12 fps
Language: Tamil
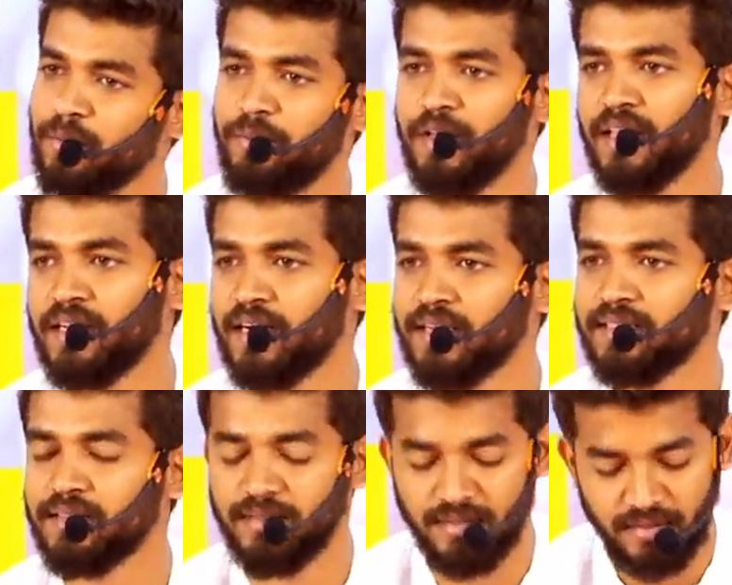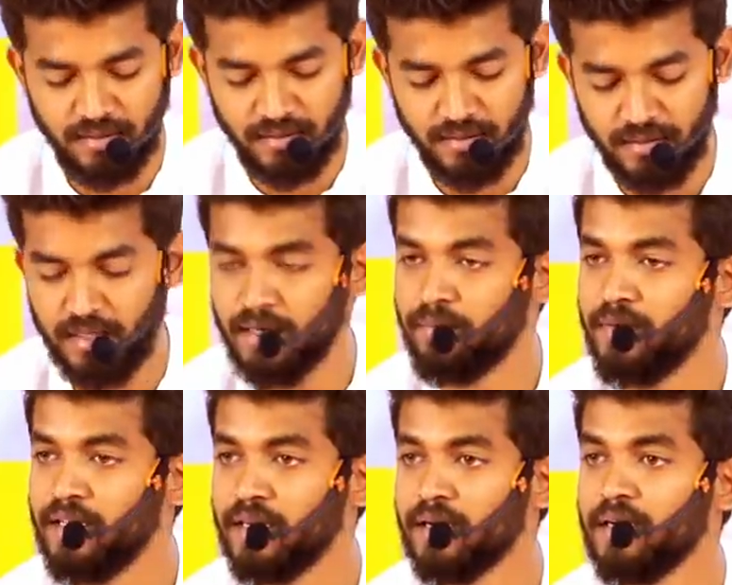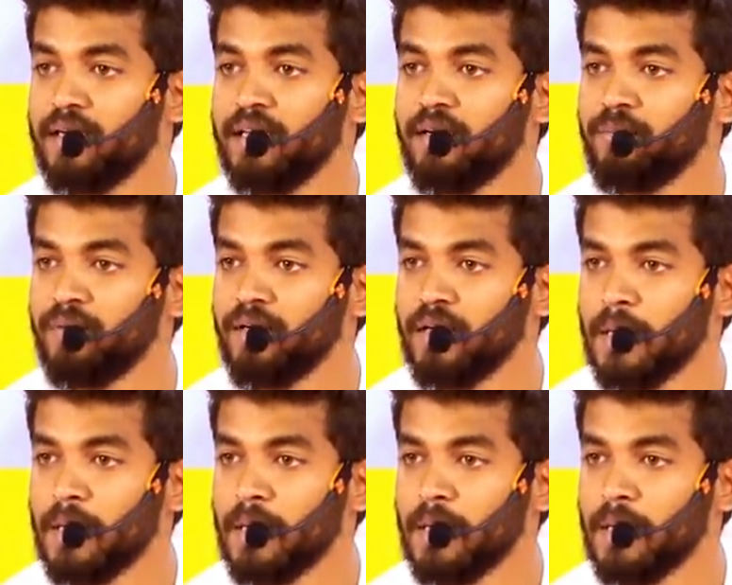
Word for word: எப்படியாவது கிடச்சிருது நிலம் நீர் நெருப்பு